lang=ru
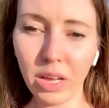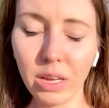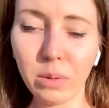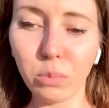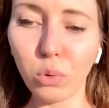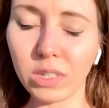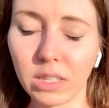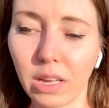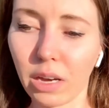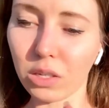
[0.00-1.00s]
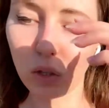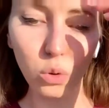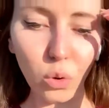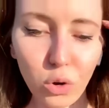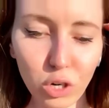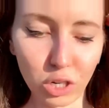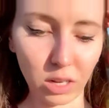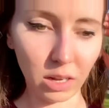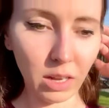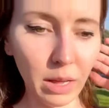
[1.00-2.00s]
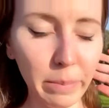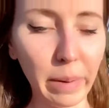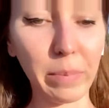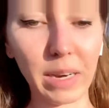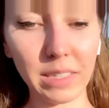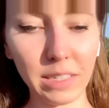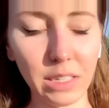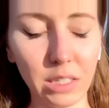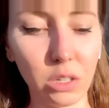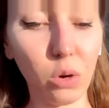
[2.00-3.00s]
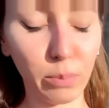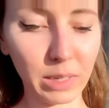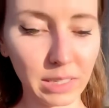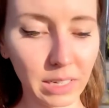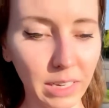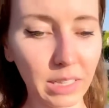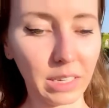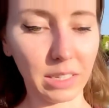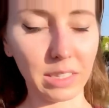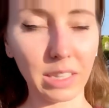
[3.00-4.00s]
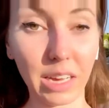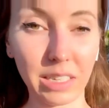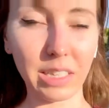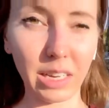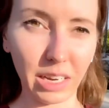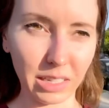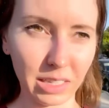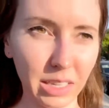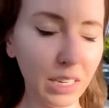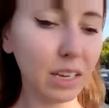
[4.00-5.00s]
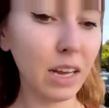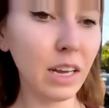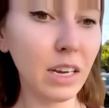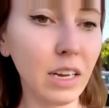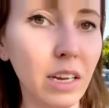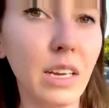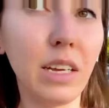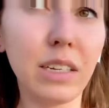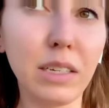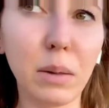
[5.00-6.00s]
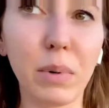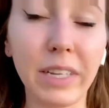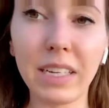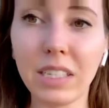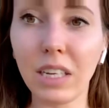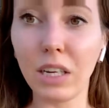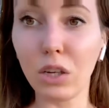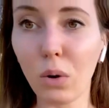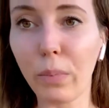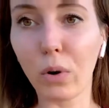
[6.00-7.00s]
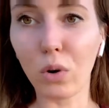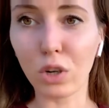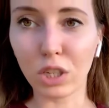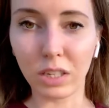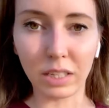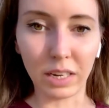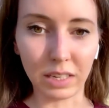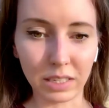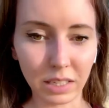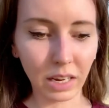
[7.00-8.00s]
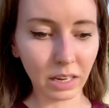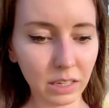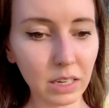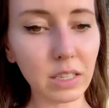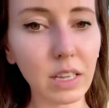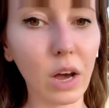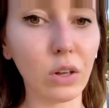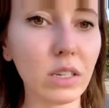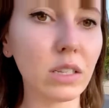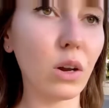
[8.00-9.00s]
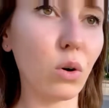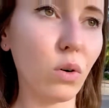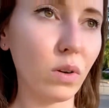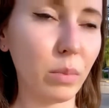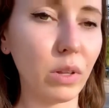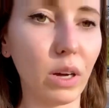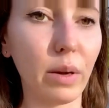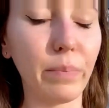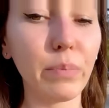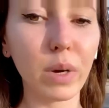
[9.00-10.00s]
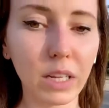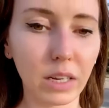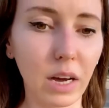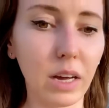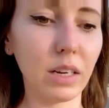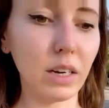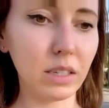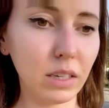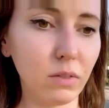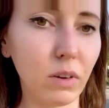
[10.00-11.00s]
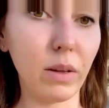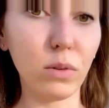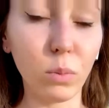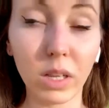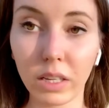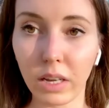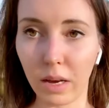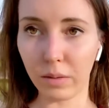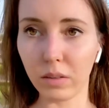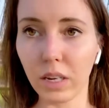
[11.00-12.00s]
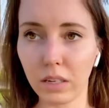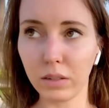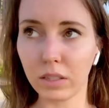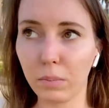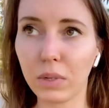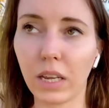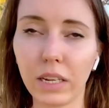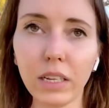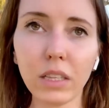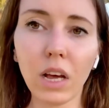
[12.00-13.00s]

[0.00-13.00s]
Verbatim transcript: будет так сложно попросить у пациентки сдать тест, либо найти ее прошлый тест. Я знаю, она здоровая была, молодая, красивая, ну, молодая, ей за 50 лет,